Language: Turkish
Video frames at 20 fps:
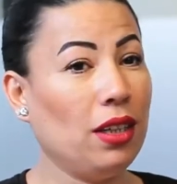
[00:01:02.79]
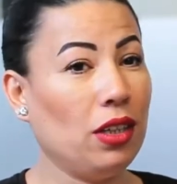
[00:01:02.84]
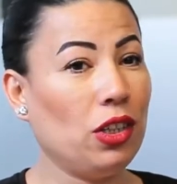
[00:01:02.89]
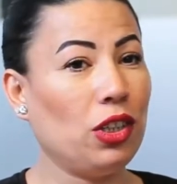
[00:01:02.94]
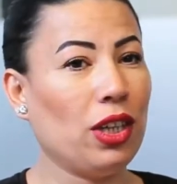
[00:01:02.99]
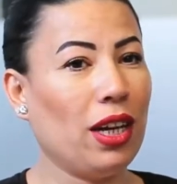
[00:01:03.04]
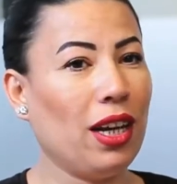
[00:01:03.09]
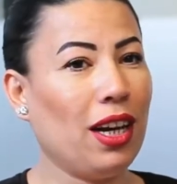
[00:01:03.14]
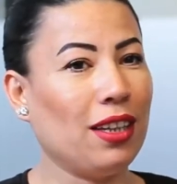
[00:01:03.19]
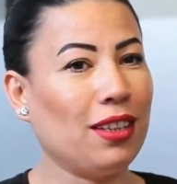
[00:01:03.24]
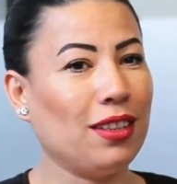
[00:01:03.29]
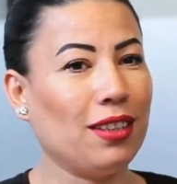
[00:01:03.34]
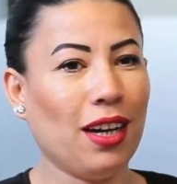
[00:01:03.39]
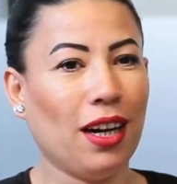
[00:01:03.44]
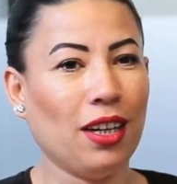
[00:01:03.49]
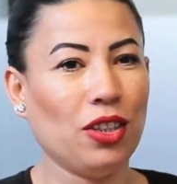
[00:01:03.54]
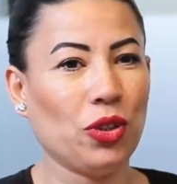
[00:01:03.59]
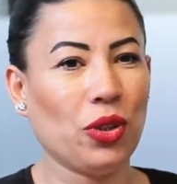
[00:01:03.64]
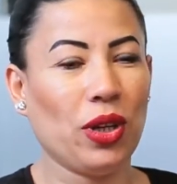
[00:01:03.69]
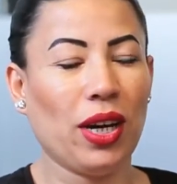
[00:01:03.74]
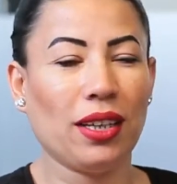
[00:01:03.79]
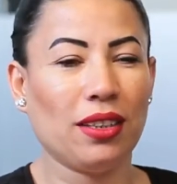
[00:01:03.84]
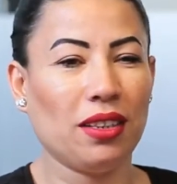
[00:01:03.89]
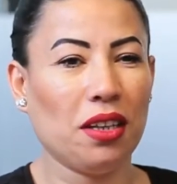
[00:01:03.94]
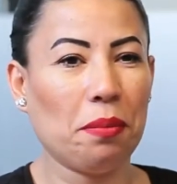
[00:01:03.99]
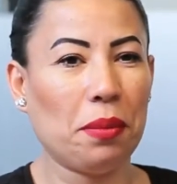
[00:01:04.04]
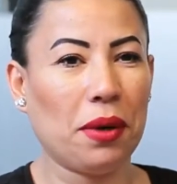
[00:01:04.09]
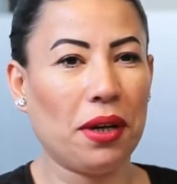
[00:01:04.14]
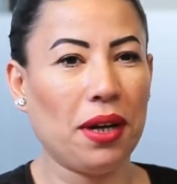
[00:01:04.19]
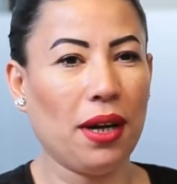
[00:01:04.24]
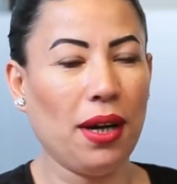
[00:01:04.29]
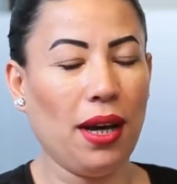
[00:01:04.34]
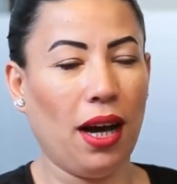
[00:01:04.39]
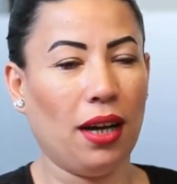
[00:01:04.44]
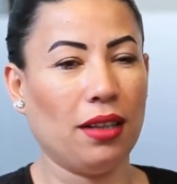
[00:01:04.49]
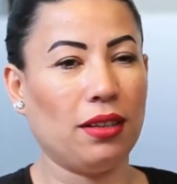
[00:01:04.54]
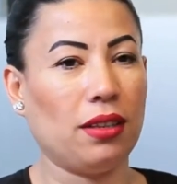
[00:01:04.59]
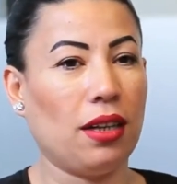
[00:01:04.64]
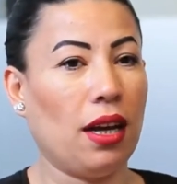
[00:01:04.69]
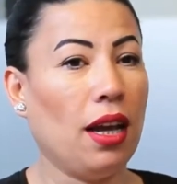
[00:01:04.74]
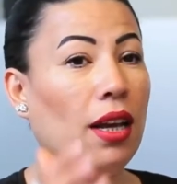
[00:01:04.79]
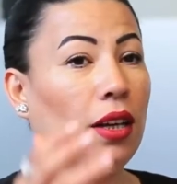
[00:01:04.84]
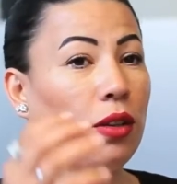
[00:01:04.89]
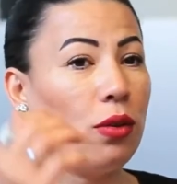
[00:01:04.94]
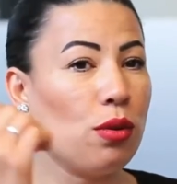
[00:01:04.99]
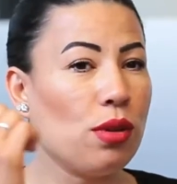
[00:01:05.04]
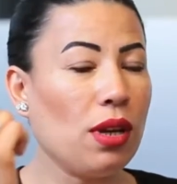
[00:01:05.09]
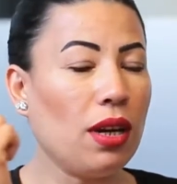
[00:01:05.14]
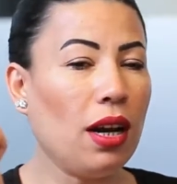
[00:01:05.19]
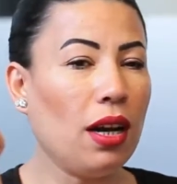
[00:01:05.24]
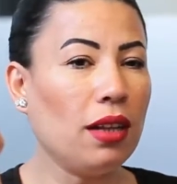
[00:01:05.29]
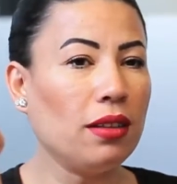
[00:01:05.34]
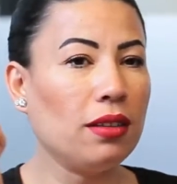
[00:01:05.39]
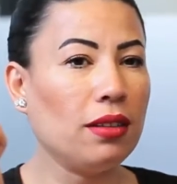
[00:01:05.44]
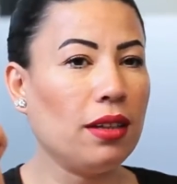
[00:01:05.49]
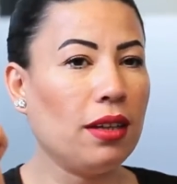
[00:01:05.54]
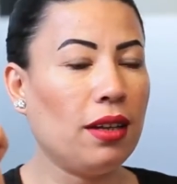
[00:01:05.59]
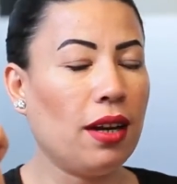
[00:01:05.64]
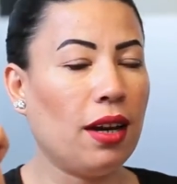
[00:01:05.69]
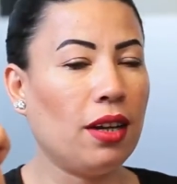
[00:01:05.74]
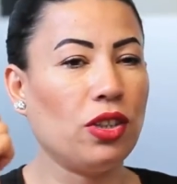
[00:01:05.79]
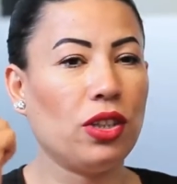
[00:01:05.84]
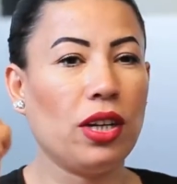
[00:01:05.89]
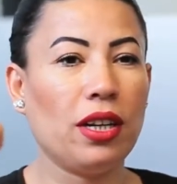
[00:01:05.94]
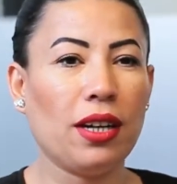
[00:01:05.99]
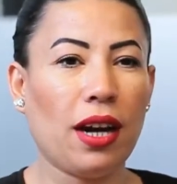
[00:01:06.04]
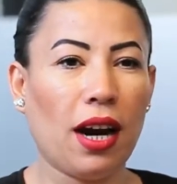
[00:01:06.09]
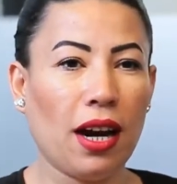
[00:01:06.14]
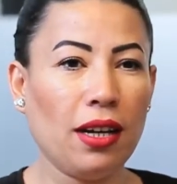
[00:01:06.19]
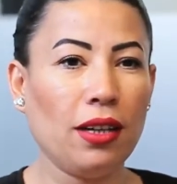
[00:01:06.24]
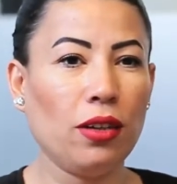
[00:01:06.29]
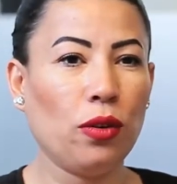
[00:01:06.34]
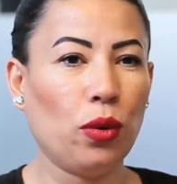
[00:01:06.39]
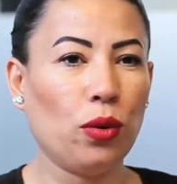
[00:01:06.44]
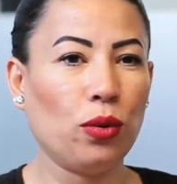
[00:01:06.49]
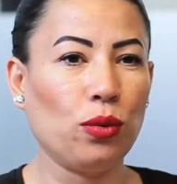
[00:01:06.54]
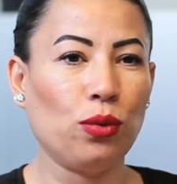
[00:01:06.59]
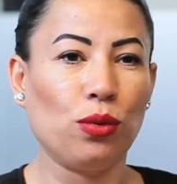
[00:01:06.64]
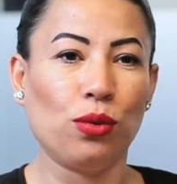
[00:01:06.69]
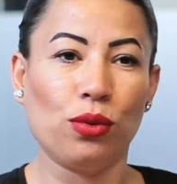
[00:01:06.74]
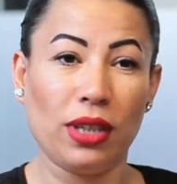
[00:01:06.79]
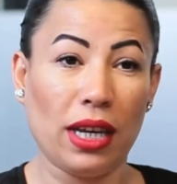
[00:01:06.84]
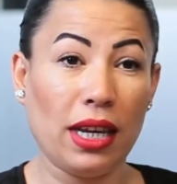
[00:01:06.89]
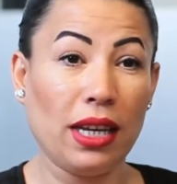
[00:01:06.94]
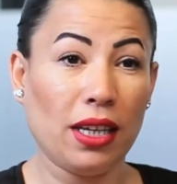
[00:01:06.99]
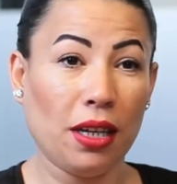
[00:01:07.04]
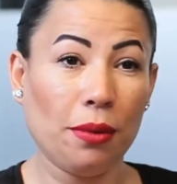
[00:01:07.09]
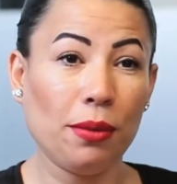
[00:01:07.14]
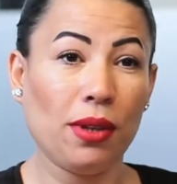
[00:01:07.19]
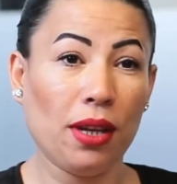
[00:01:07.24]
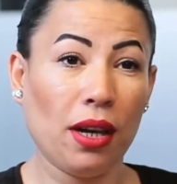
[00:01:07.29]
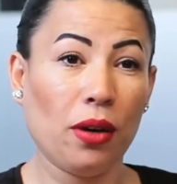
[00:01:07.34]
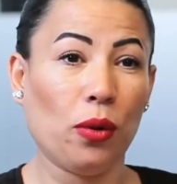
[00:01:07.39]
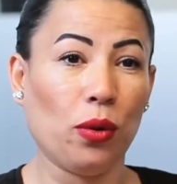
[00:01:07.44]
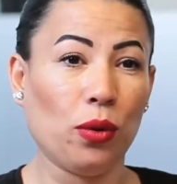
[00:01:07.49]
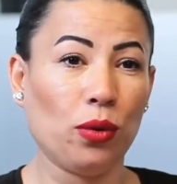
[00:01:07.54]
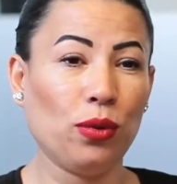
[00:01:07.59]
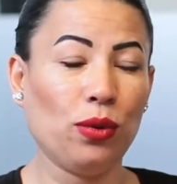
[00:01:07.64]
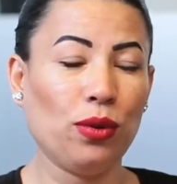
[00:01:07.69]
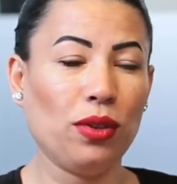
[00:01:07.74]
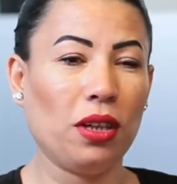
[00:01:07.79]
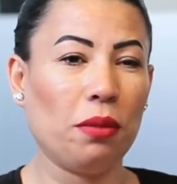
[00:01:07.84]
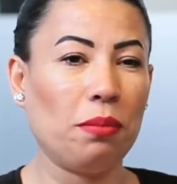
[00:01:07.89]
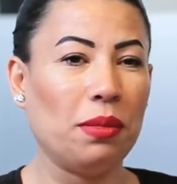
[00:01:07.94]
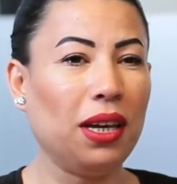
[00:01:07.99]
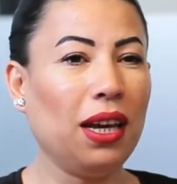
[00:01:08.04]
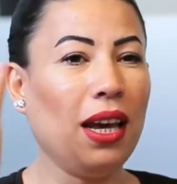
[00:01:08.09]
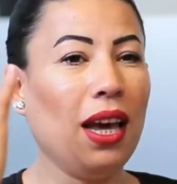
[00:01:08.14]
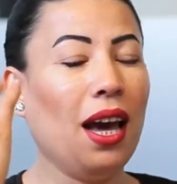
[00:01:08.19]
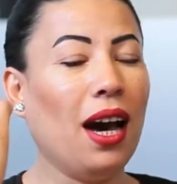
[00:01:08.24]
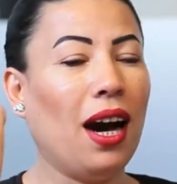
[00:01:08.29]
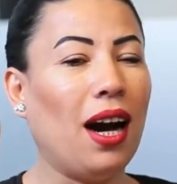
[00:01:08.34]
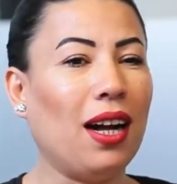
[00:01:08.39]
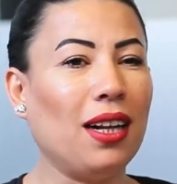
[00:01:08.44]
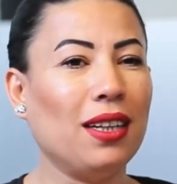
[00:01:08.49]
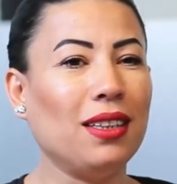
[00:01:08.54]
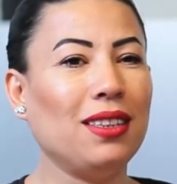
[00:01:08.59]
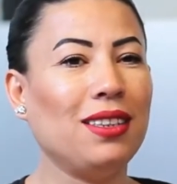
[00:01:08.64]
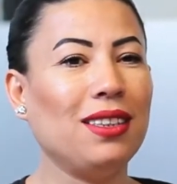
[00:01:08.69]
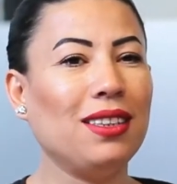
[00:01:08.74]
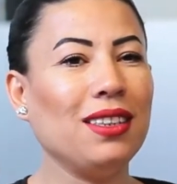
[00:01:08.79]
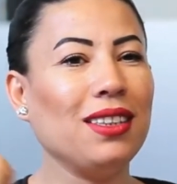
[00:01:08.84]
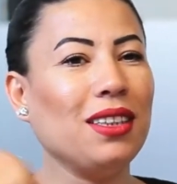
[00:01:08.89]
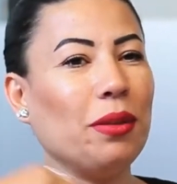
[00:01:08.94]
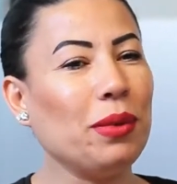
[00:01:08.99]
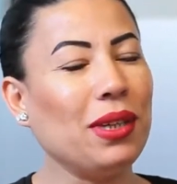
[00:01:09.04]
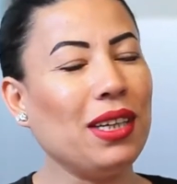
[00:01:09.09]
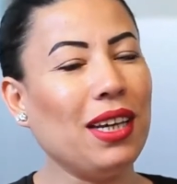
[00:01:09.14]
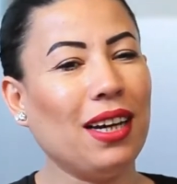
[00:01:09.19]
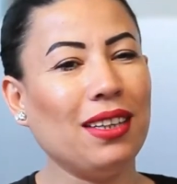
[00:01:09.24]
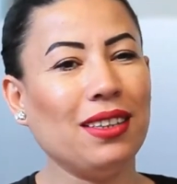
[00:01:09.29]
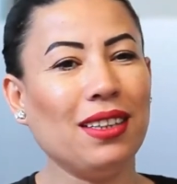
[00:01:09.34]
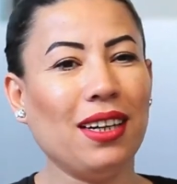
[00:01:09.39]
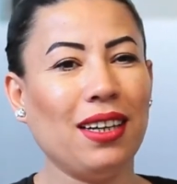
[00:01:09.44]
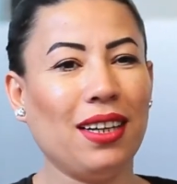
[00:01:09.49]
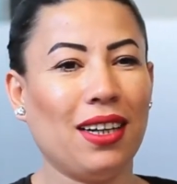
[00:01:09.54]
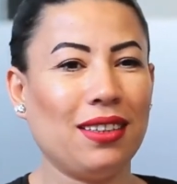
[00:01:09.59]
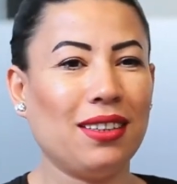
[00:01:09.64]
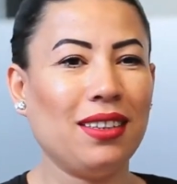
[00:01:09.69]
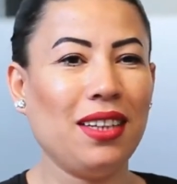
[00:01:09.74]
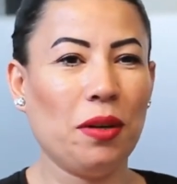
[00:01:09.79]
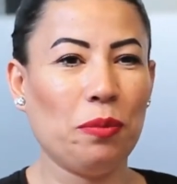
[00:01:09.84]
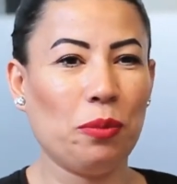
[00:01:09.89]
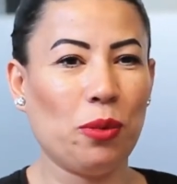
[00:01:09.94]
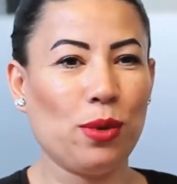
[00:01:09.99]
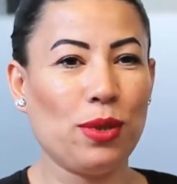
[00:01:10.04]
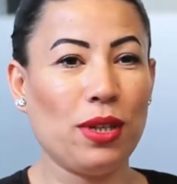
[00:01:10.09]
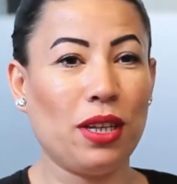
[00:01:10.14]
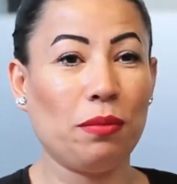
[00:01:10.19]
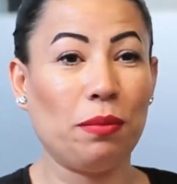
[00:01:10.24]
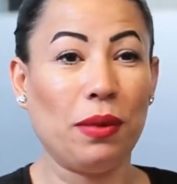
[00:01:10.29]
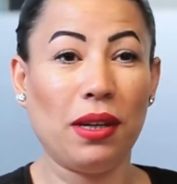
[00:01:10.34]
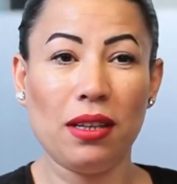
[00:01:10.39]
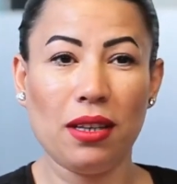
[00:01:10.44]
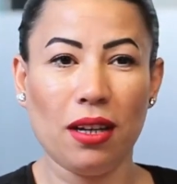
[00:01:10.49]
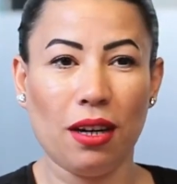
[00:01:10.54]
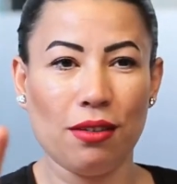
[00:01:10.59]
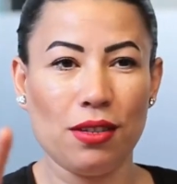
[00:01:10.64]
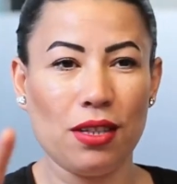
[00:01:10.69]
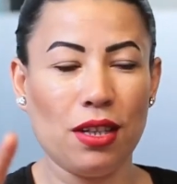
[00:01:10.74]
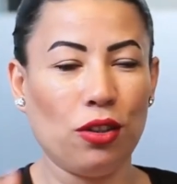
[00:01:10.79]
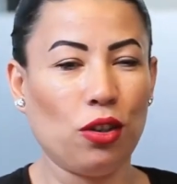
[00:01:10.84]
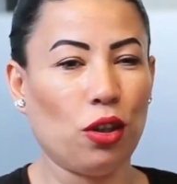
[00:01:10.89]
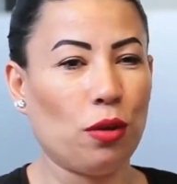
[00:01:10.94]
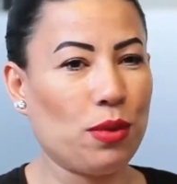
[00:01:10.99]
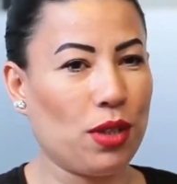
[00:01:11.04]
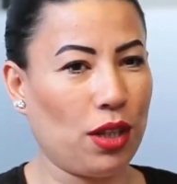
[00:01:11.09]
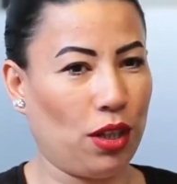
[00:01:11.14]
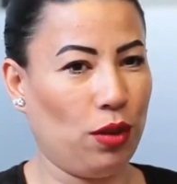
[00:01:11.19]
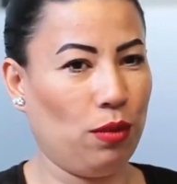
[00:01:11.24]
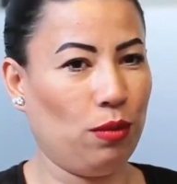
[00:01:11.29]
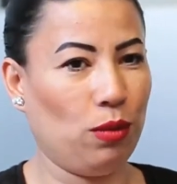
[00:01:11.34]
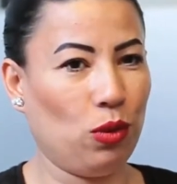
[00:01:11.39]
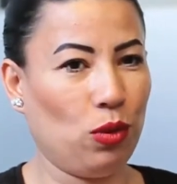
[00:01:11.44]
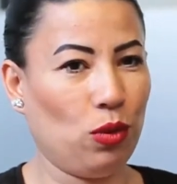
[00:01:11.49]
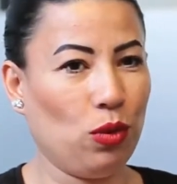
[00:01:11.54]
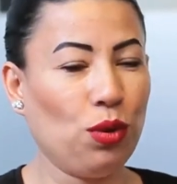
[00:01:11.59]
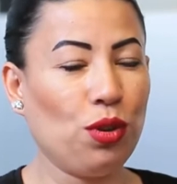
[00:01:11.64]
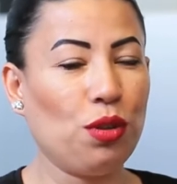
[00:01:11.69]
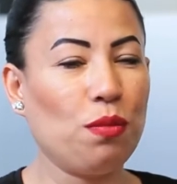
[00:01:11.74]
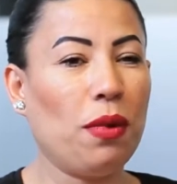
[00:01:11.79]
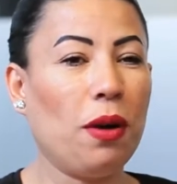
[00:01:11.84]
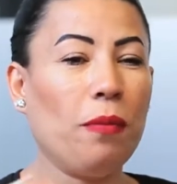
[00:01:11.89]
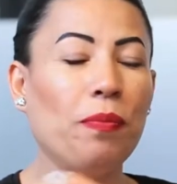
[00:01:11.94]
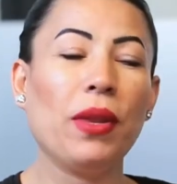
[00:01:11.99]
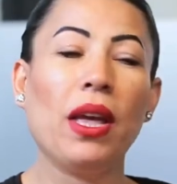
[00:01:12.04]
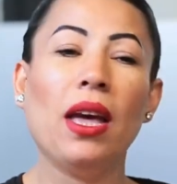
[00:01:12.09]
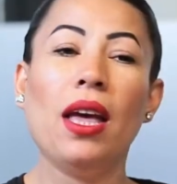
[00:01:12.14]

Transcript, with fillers: İş hayatına, aşk hayatına, para hayatına. Güzel aldığın enerji aynı olduğu reiki de olduğu gibi aldığın gibi kendi hayatına empoze etmeni tavsiye ediyorum. Sakın bunu unutma.